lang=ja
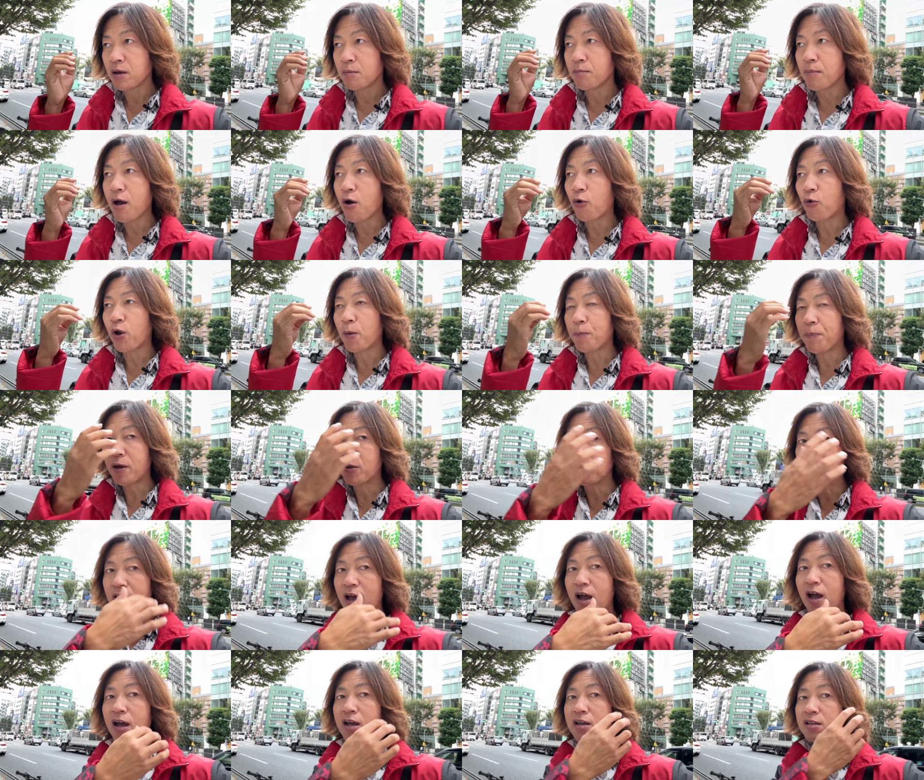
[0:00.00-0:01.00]
まあこれやっぱ
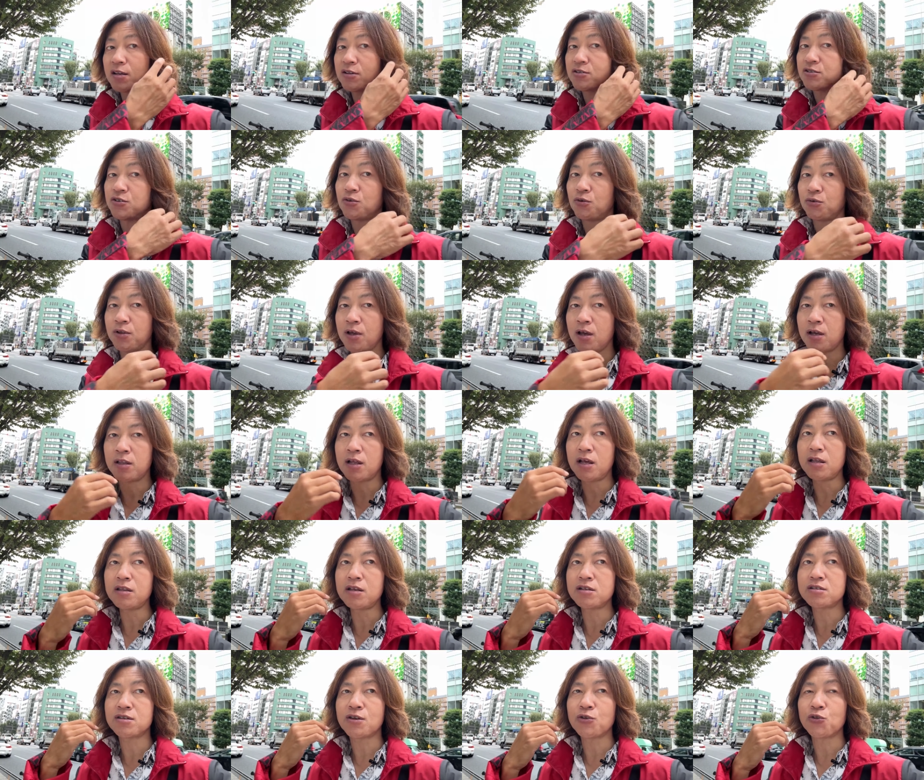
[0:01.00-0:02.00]
長いですよね。なん
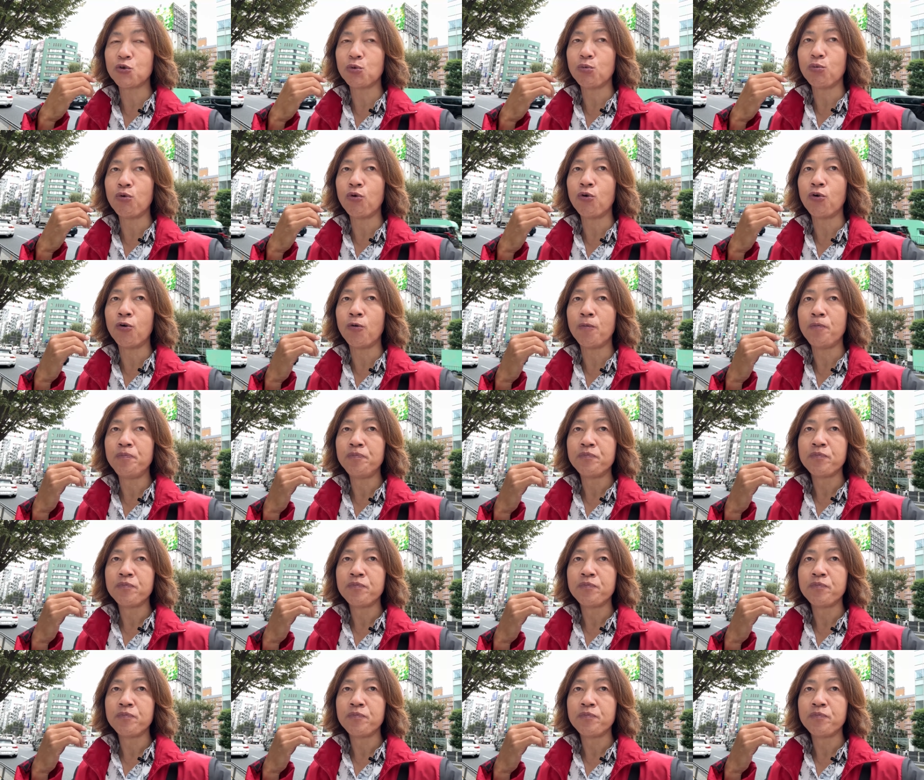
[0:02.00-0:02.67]
ですけども、